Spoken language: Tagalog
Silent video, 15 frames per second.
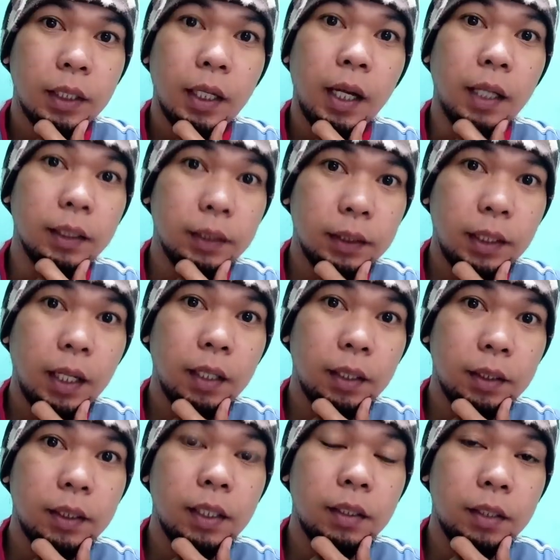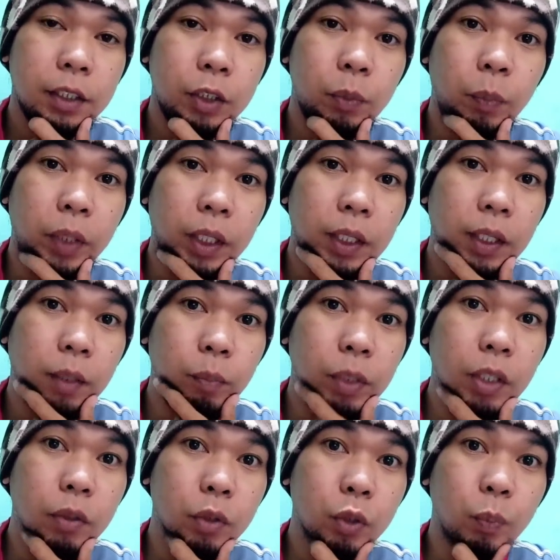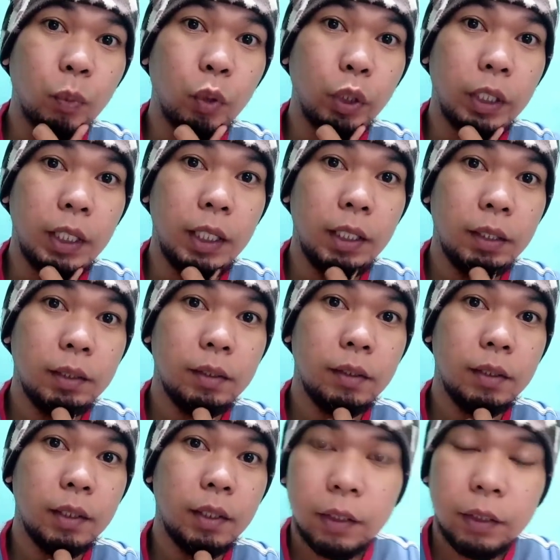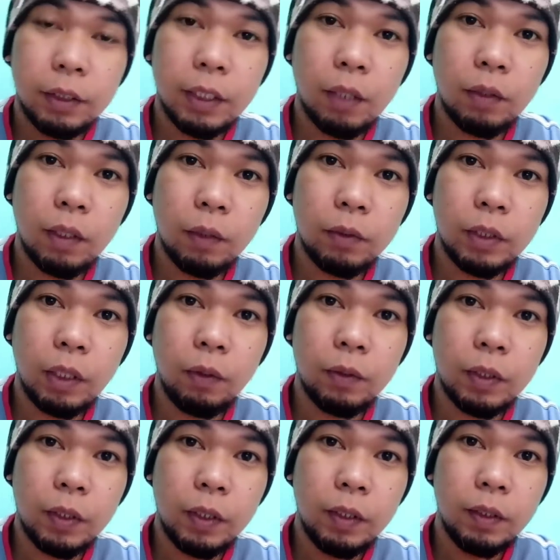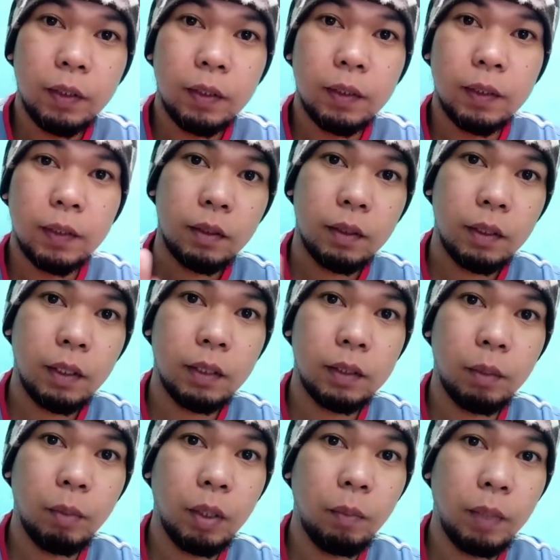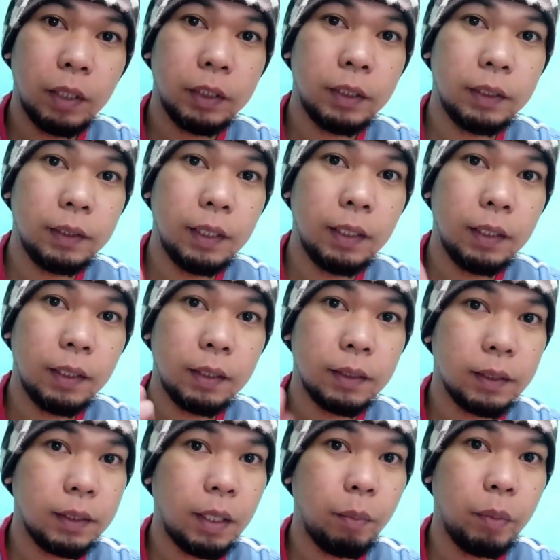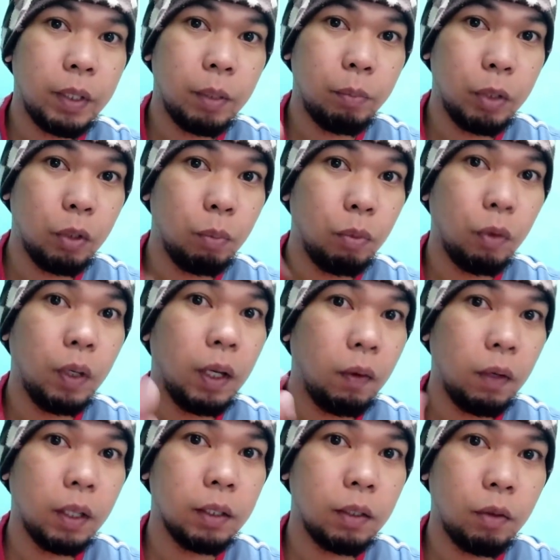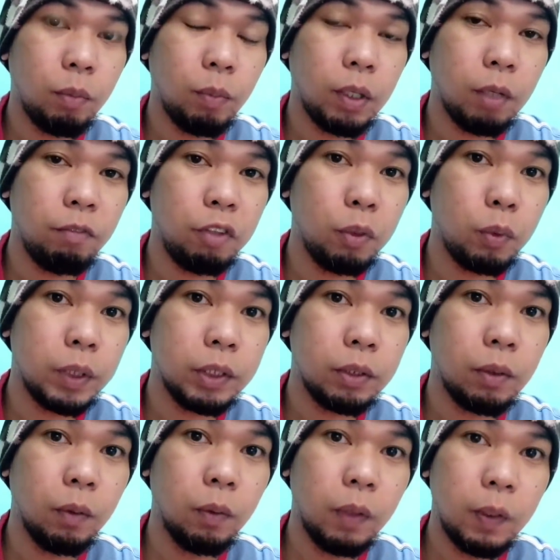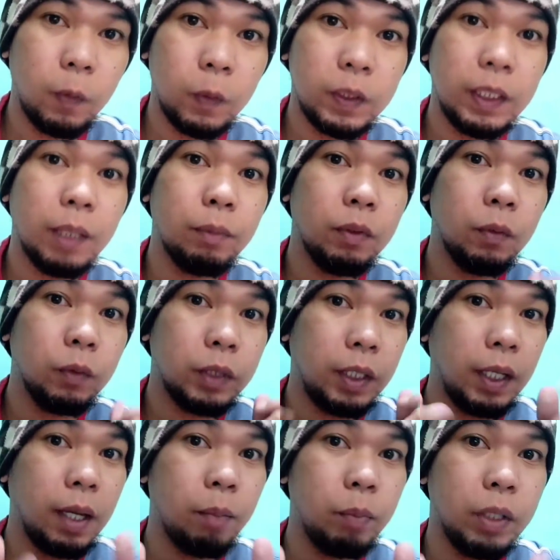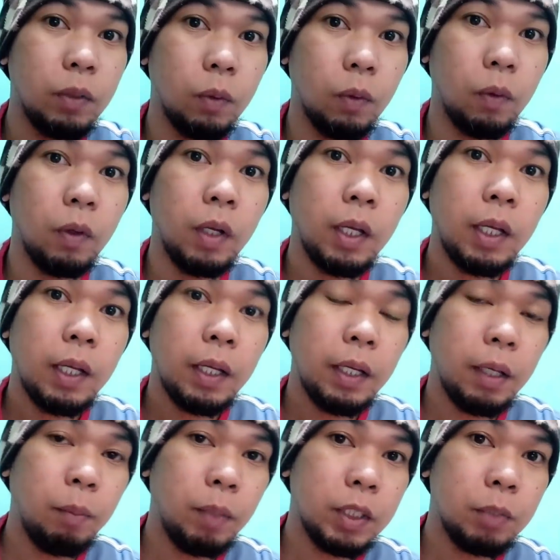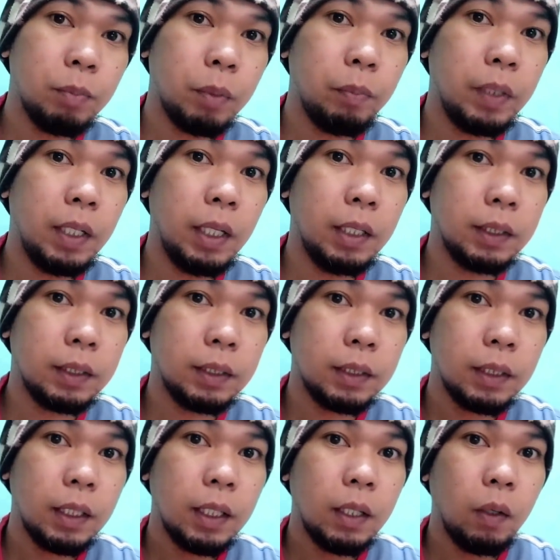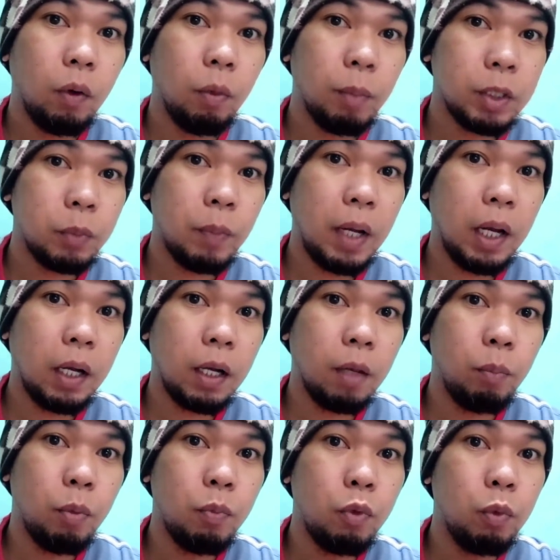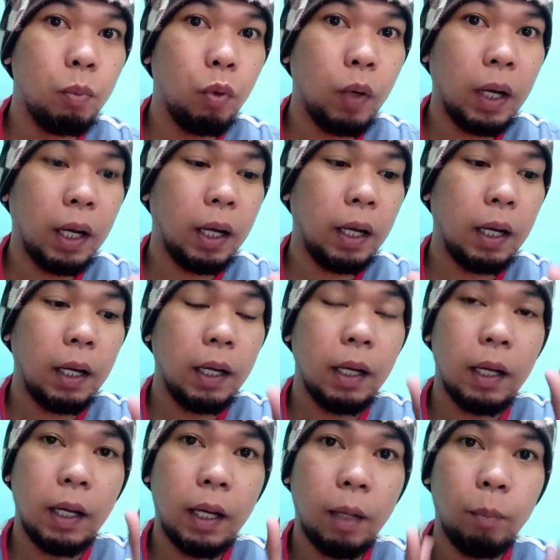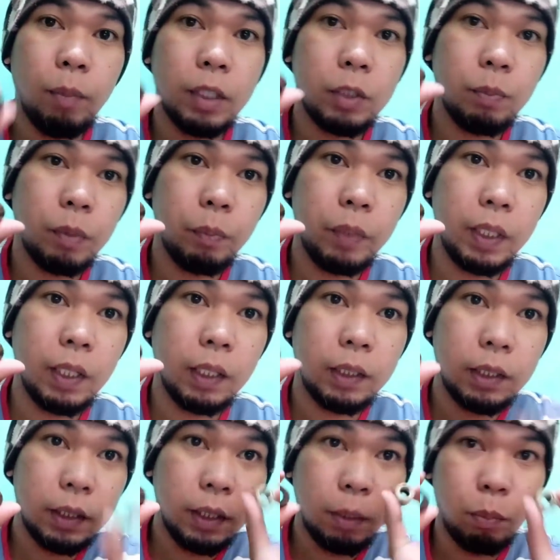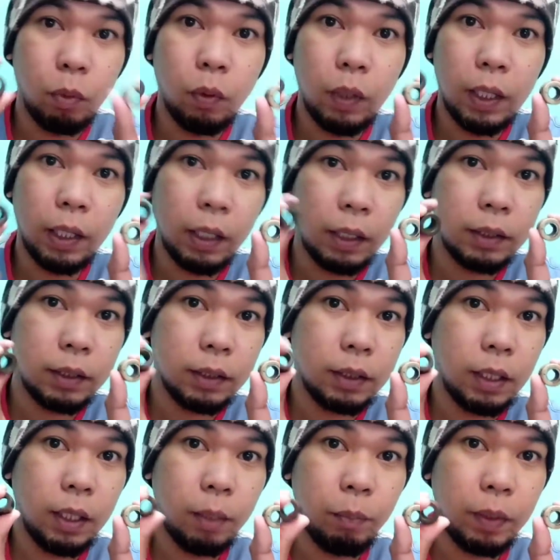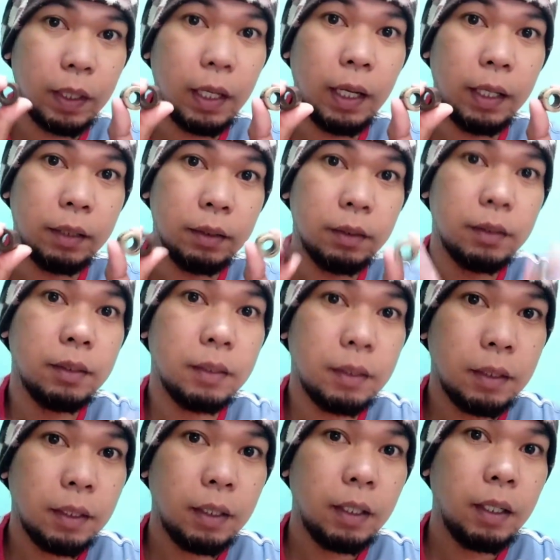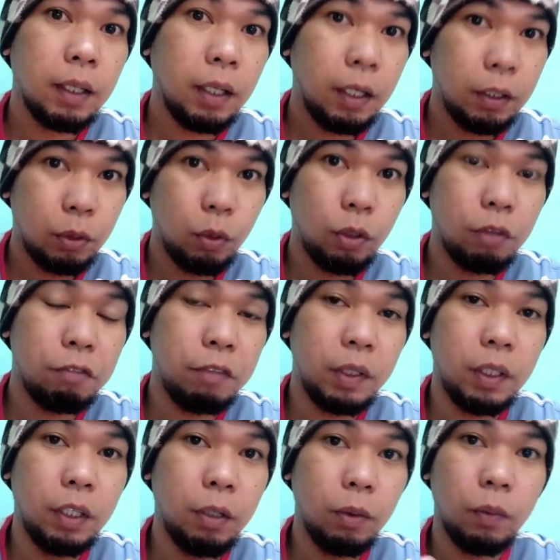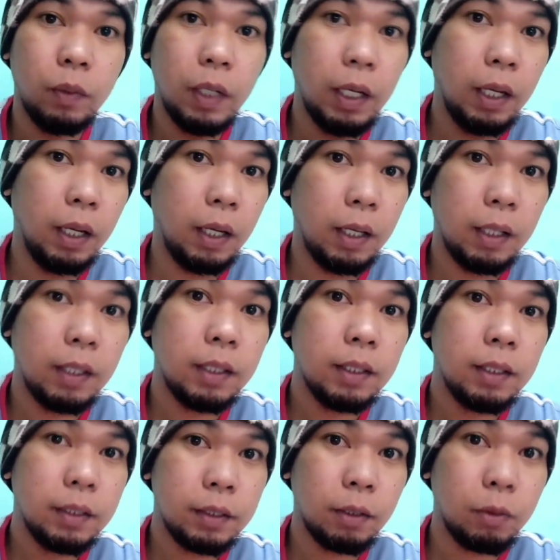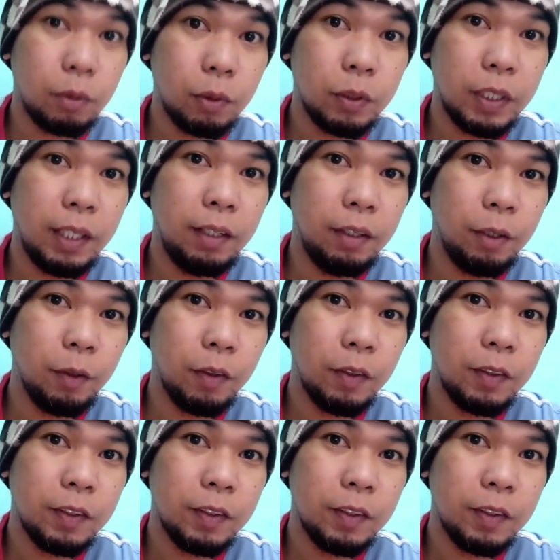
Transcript: Ang stock na center spring ng BU Sporty. Shoutout sa'yo sir. At sa mga bashers din na nagsasabi na binobola ko lang daw ang mga viewers ko nung, sin- nung sinabi ko na mas mabilis o mas maagang bumubuka ang mas mabigat na bola kaysa sa magaan ito ang video na sagot ko sa inyo.